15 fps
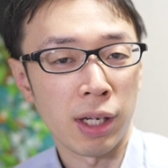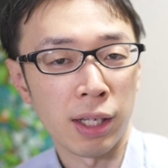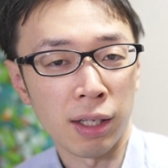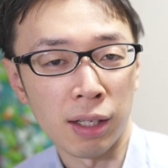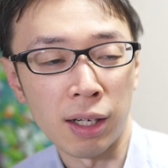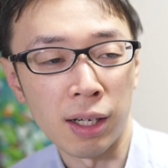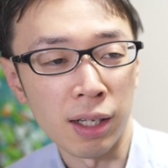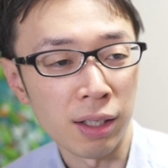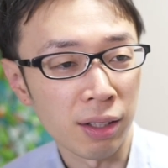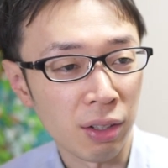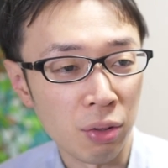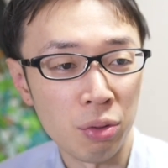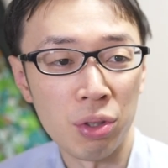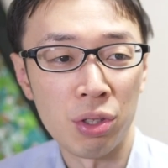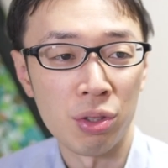ないかなっ
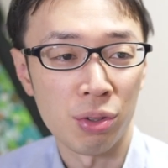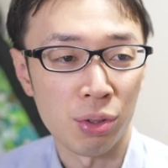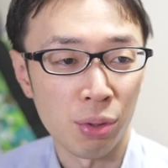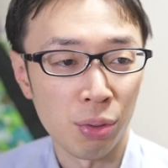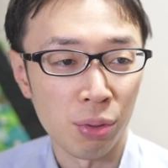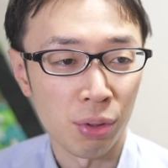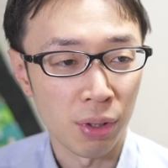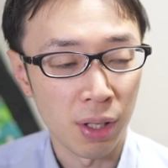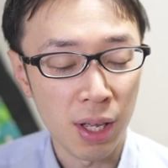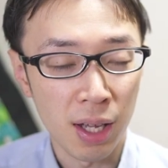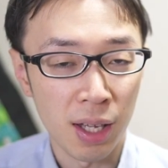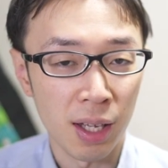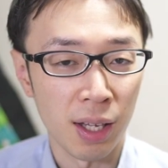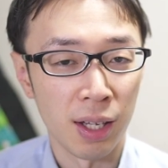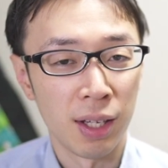ていう印象
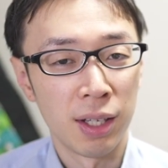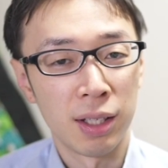で